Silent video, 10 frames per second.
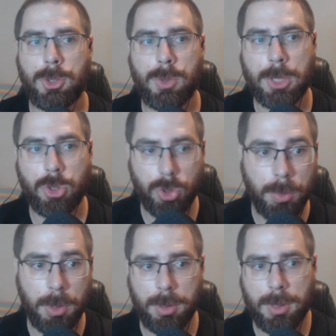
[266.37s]
es una
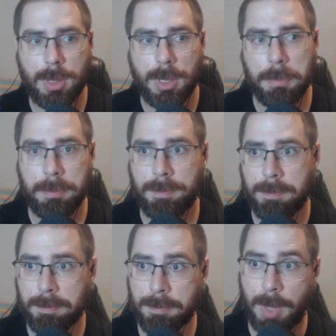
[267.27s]
summon
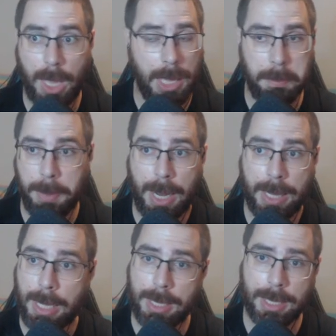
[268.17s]
mm, que
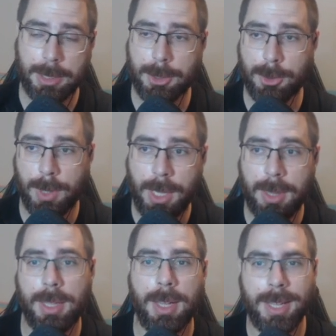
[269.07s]
para nada
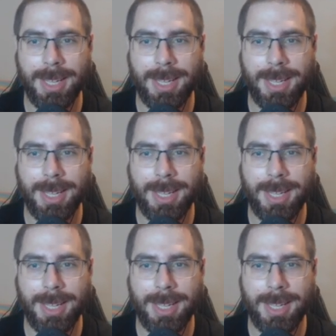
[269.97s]
sexualiza